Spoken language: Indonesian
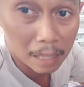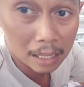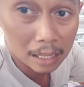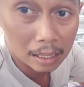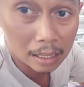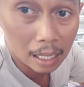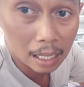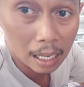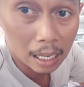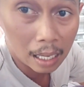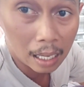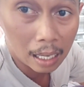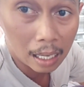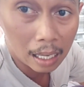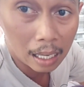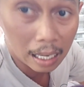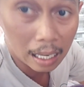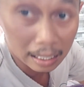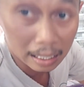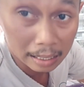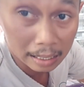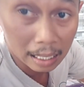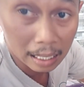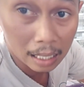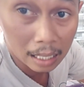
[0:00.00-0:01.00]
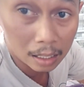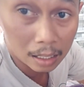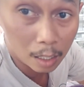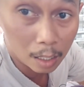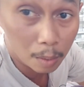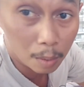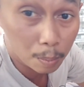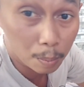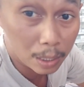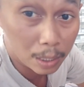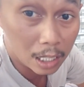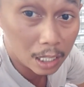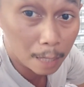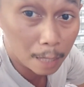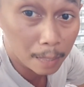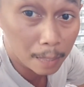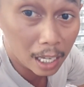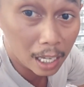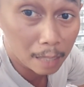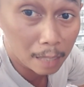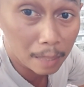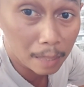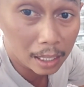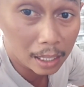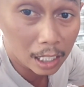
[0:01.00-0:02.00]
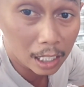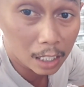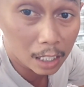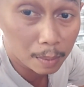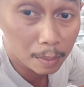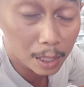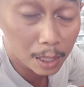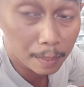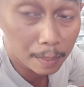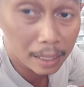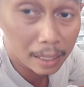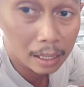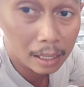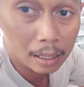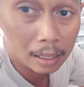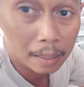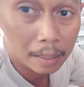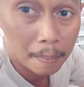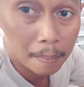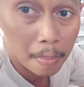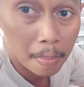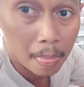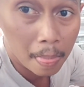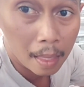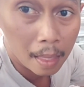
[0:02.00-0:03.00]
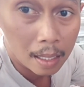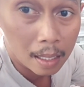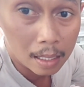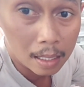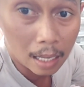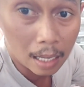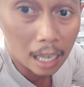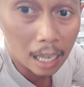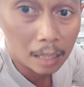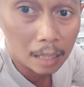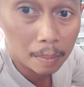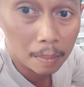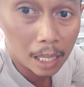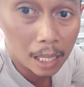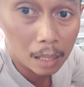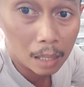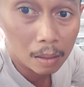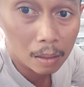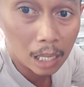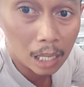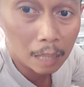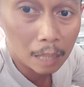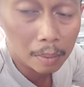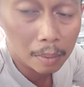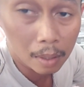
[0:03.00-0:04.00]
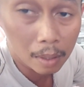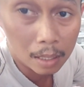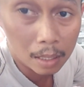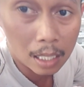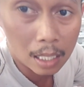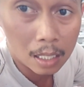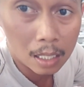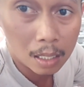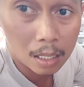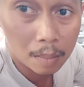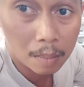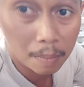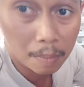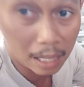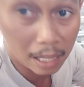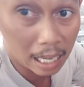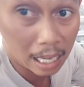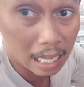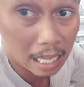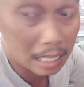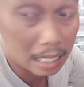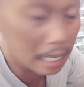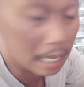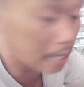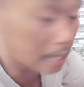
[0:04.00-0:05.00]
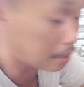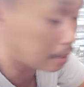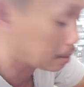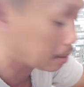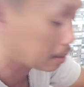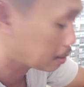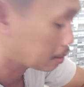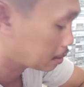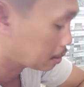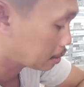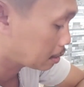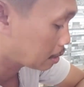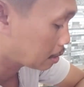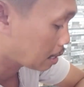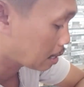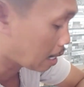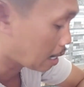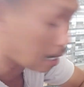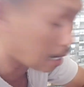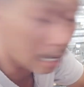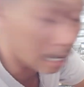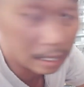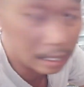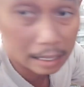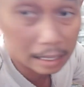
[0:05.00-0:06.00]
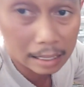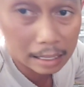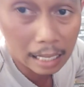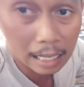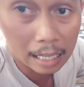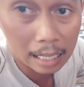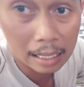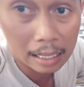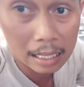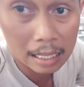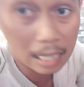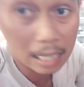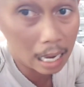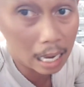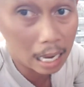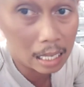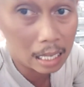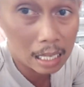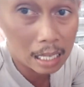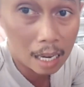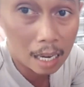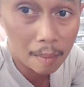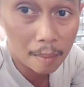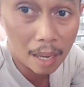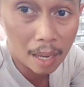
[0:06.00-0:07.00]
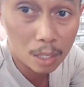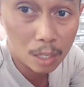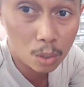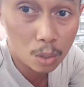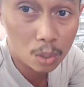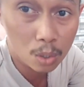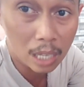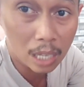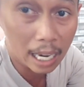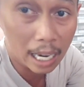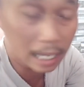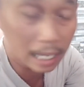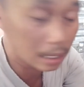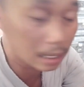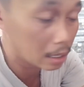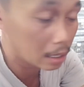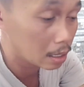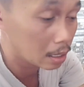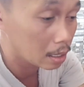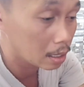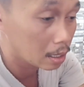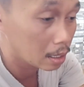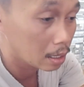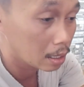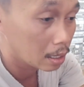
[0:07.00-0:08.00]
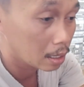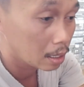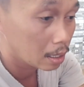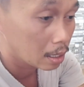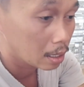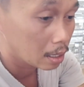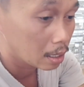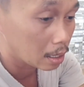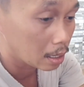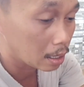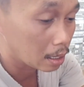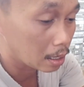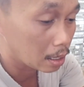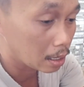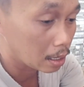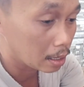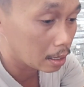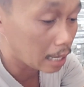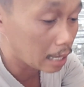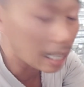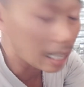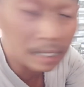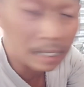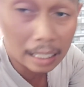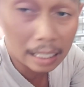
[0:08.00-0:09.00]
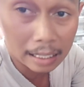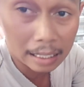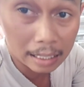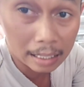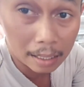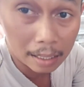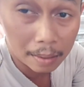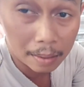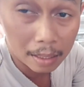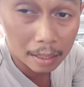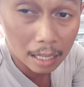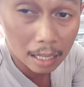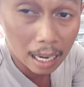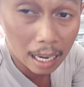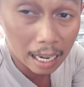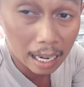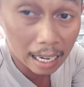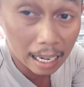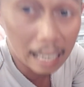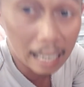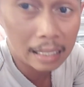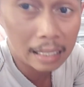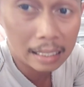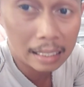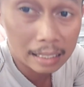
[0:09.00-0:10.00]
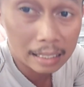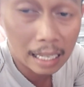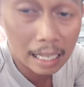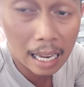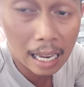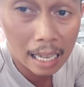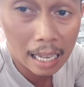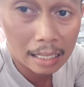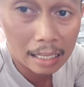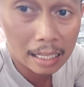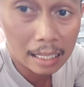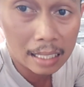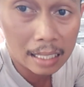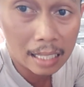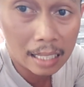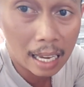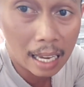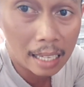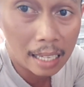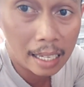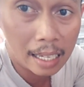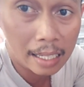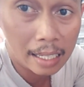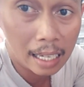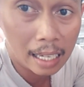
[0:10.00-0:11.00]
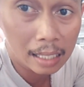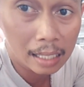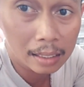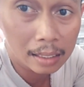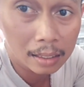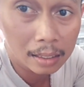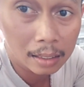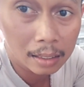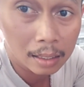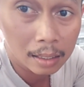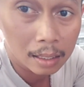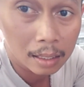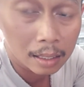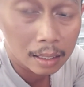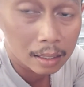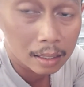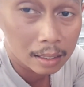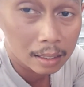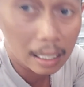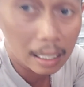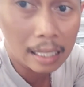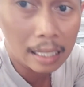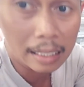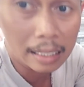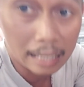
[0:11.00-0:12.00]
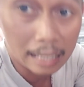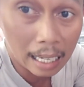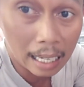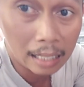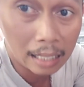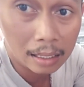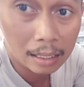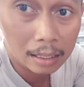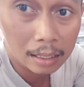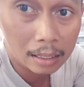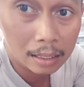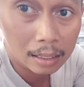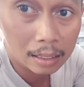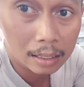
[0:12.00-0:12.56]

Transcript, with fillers: mata anda atau pejamkan mata teman-teman saat melakukan proses pengelasan agar tidak ada cahaya yang masuk saat eh, yang terli agar tidak ada cahaya yang terlihat